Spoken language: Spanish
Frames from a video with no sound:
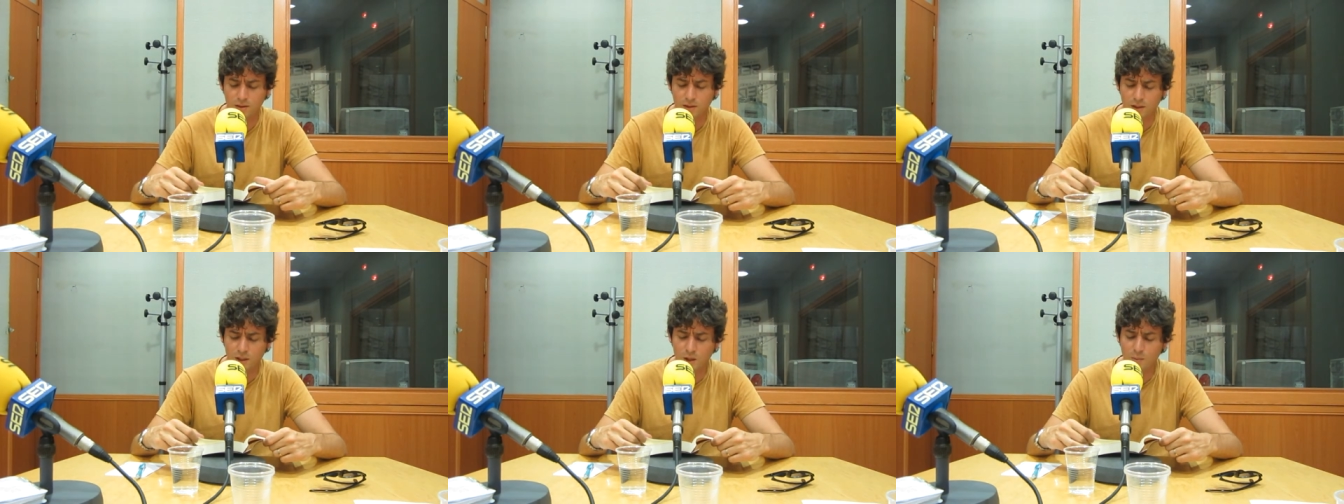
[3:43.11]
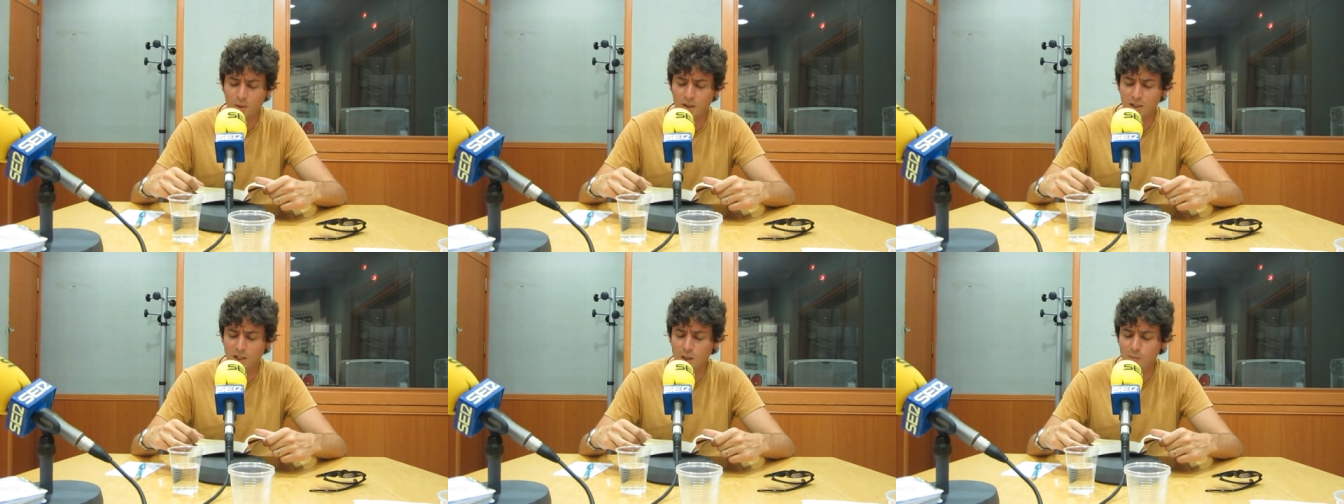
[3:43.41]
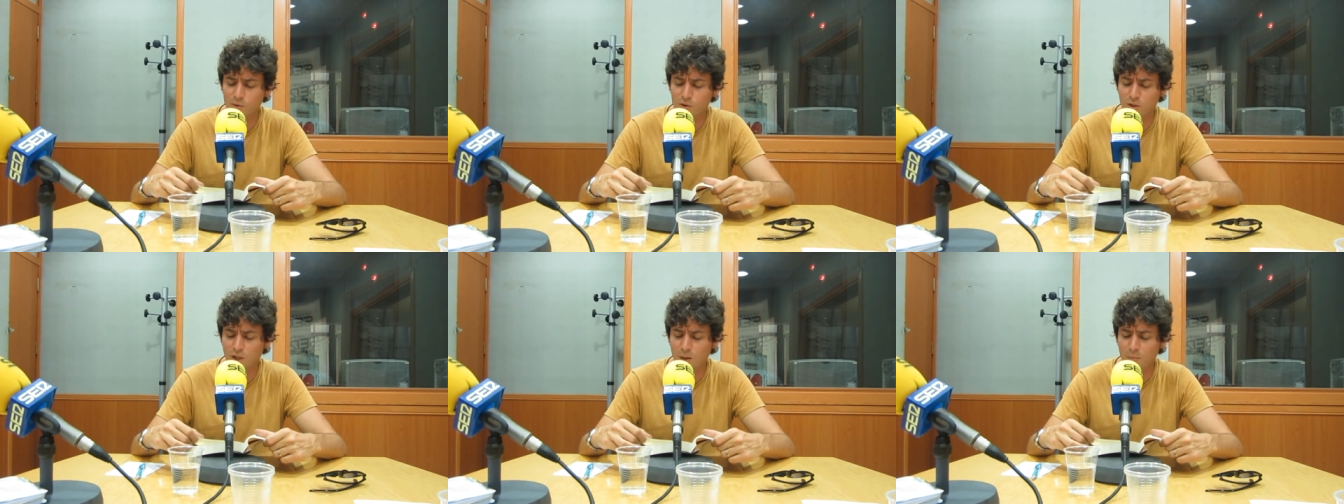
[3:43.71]
Le
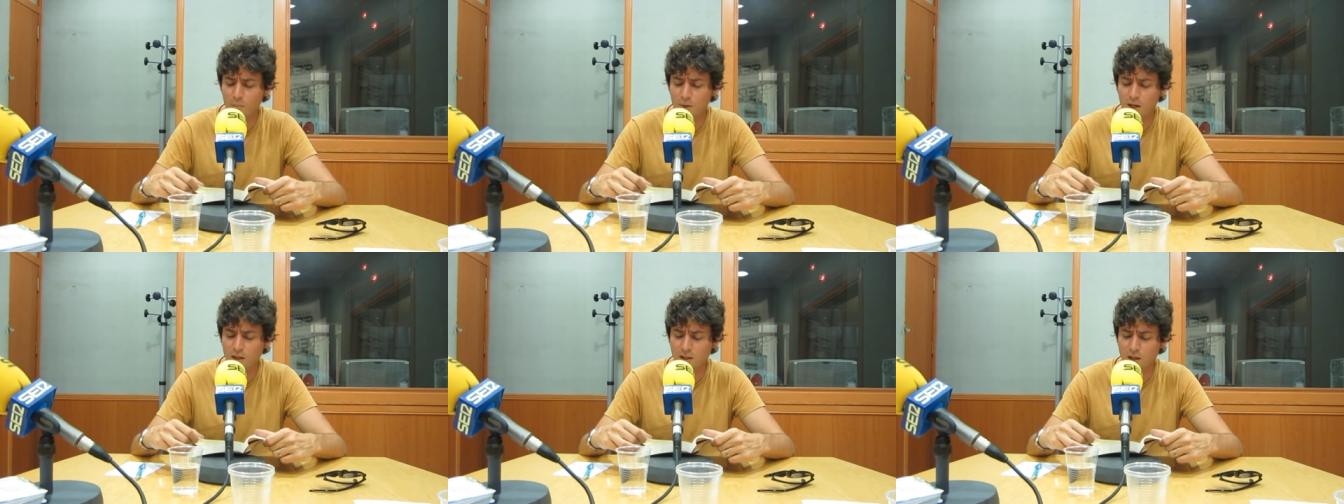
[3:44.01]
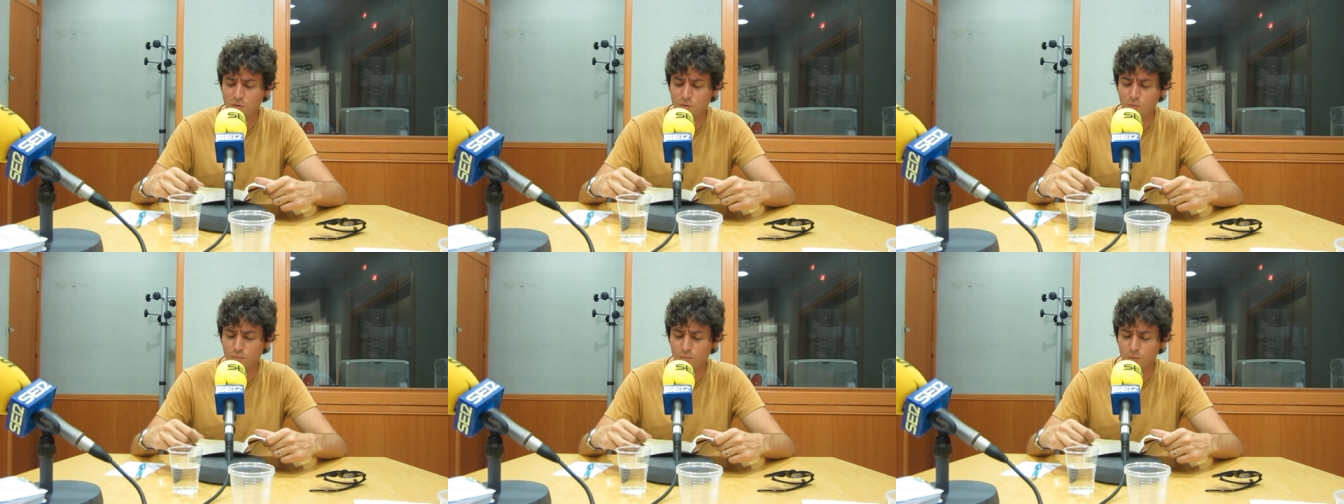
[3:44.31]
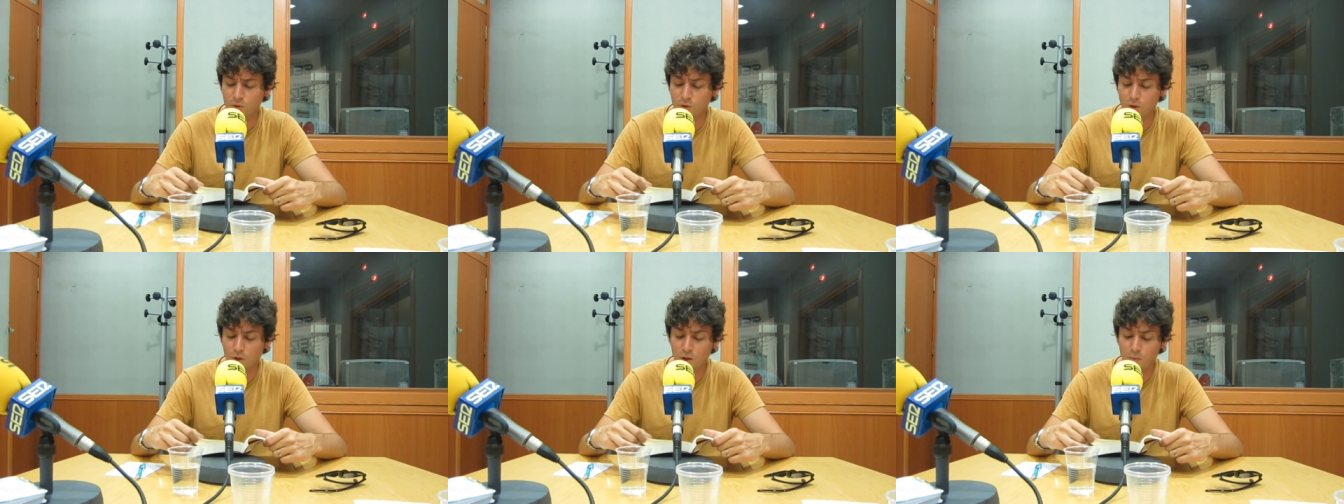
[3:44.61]
mandamos la paga en un,
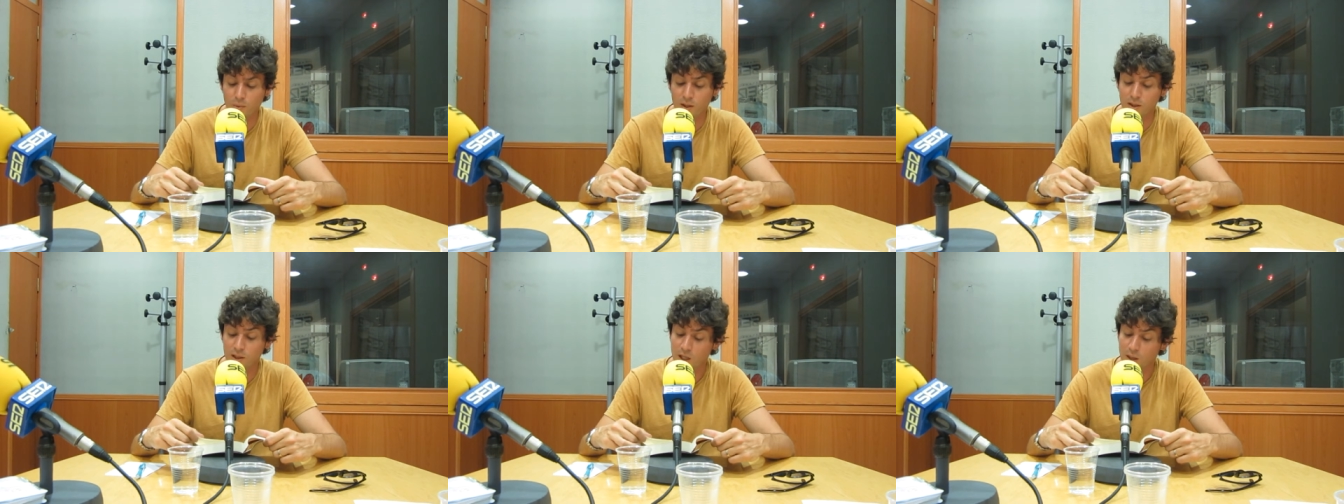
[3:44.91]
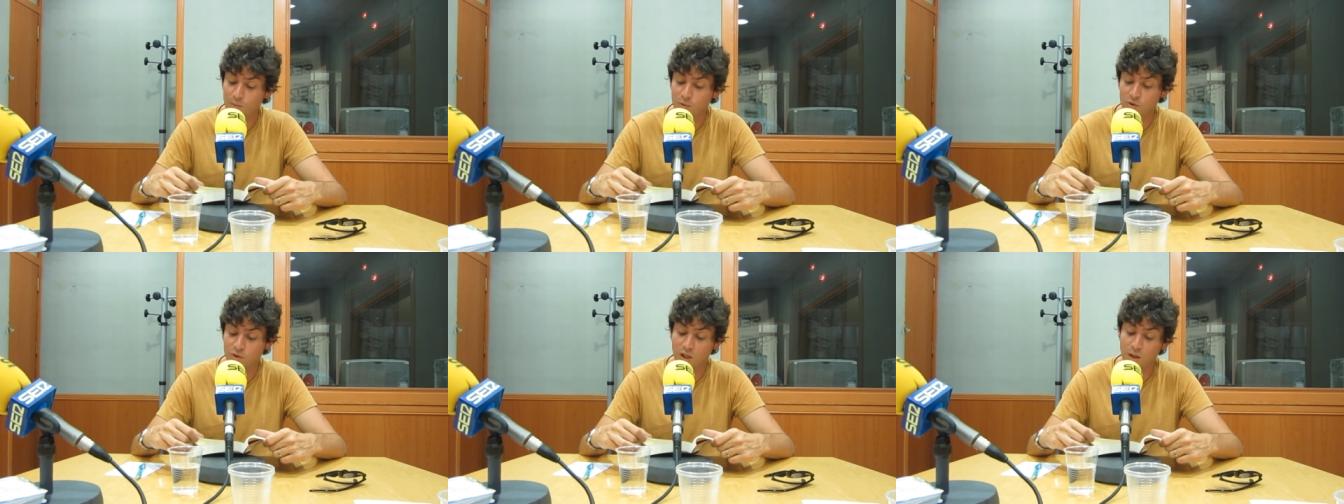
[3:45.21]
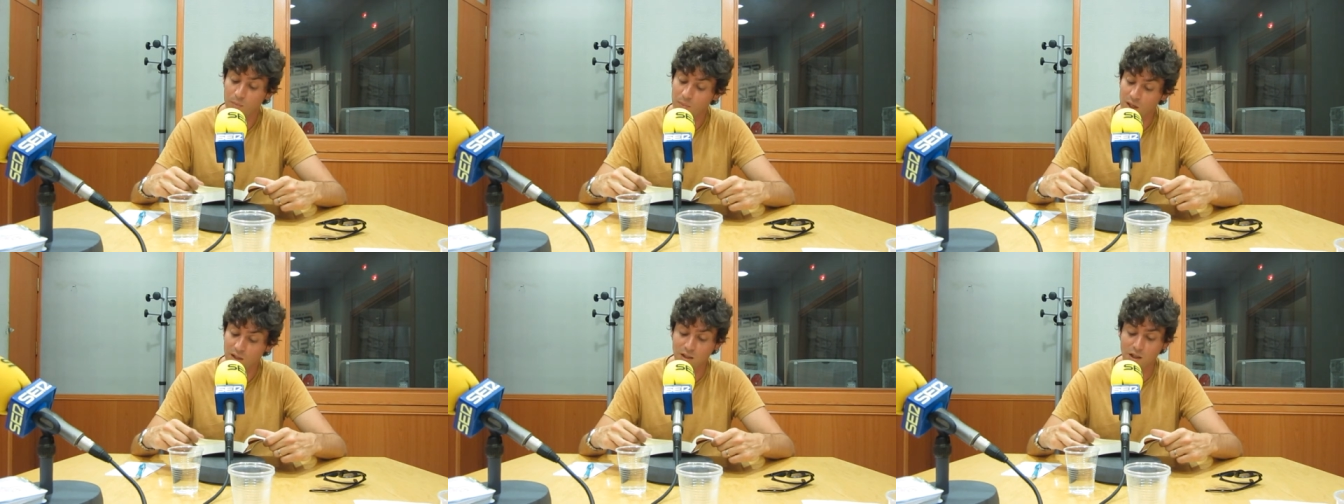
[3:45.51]
no le mandamos
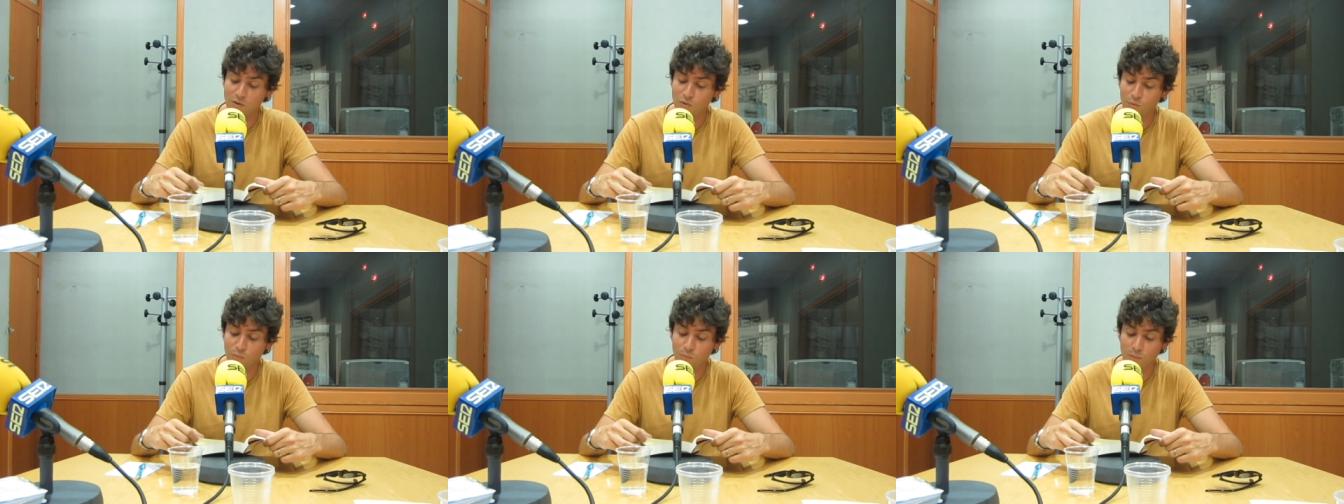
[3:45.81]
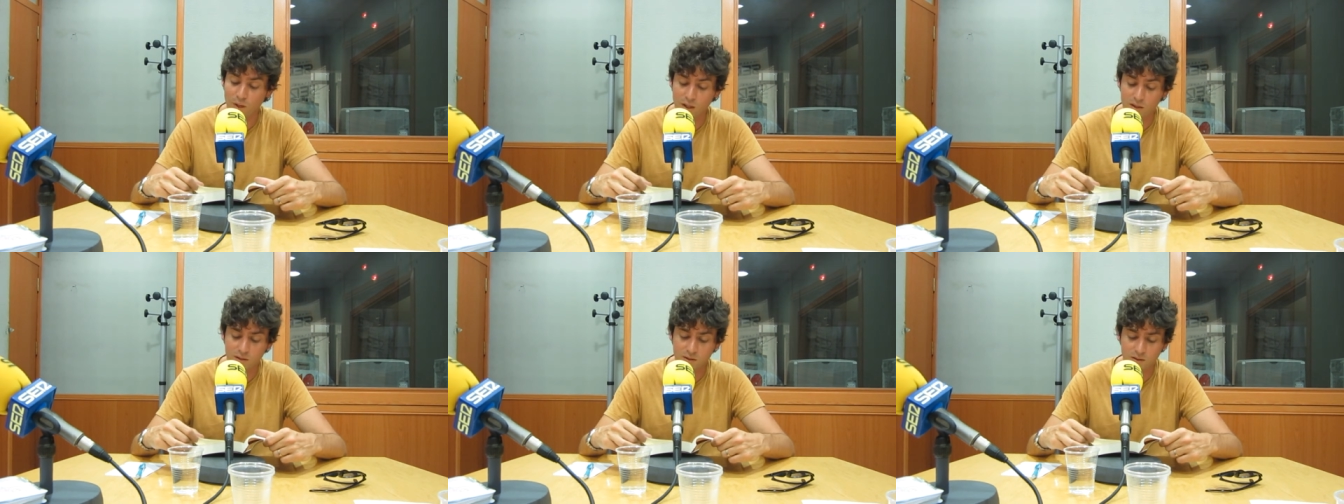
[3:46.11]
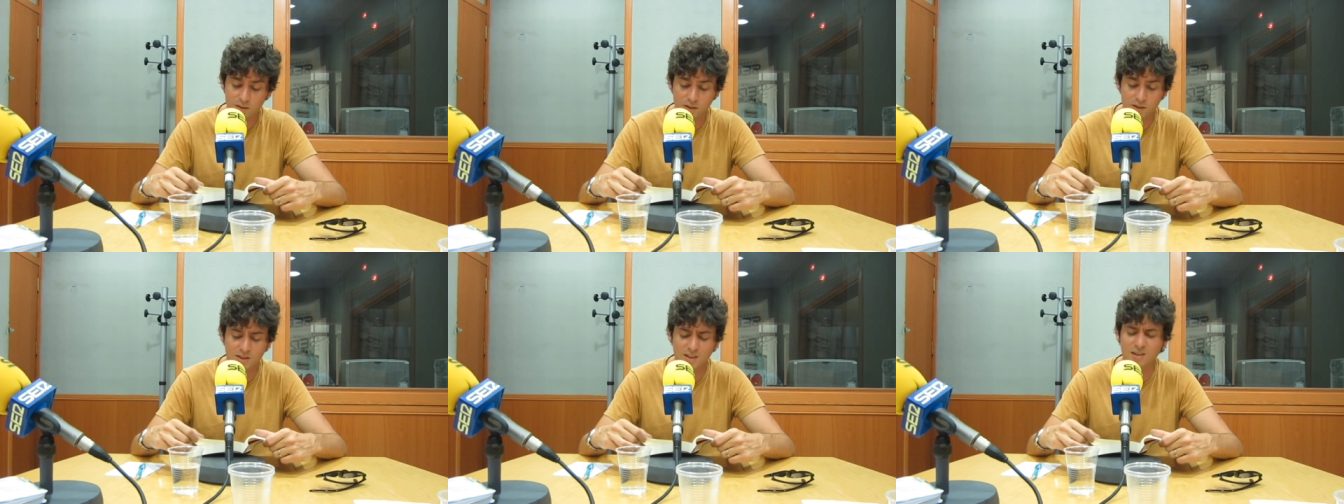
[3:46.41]
la paga en un mes
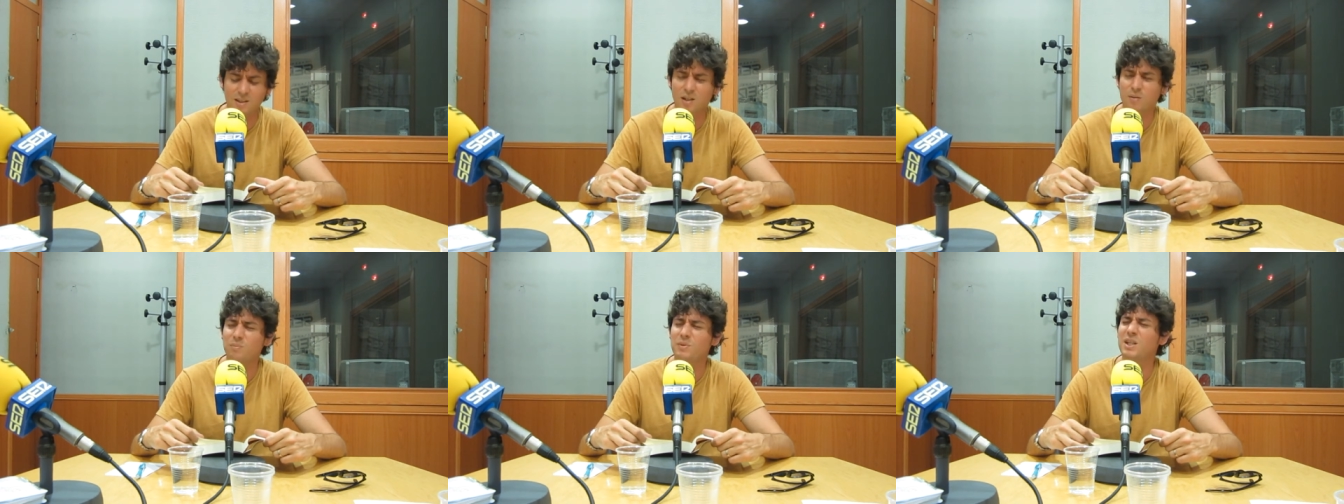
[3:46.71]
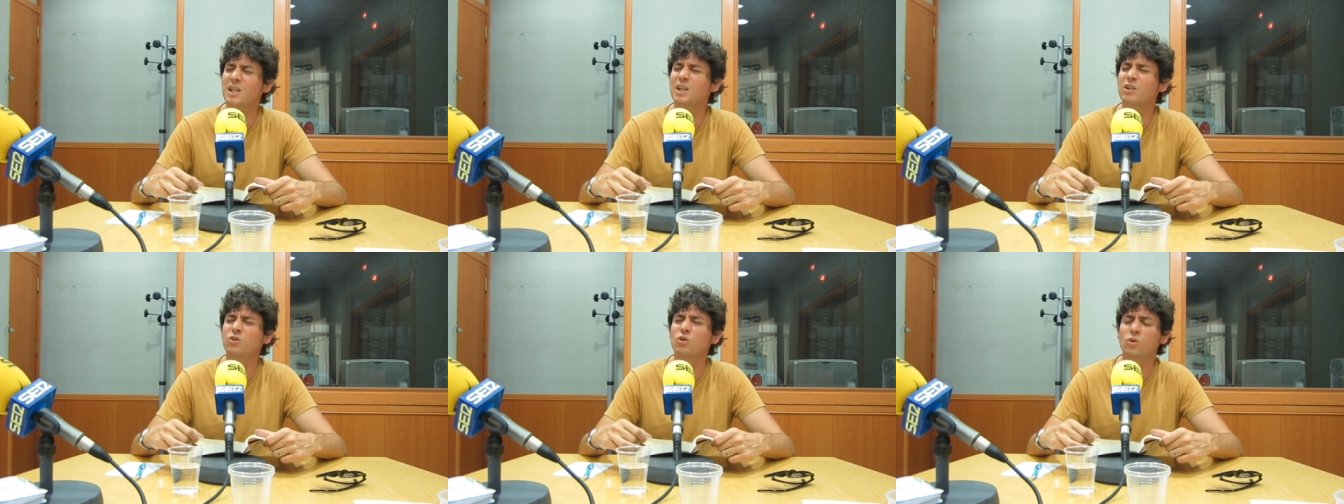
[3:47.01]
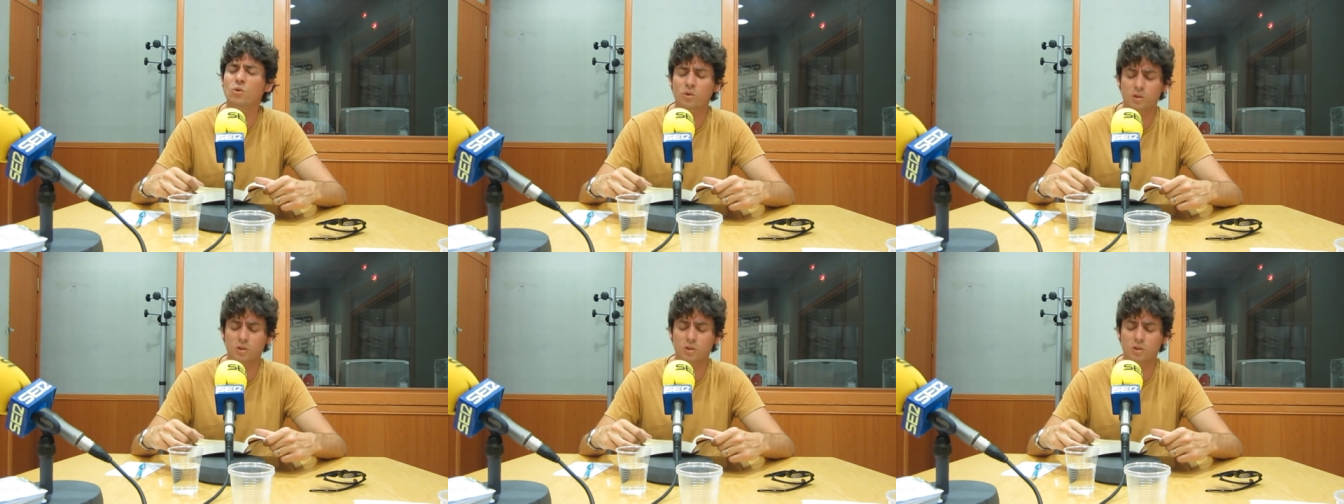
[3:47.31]
y se termina todo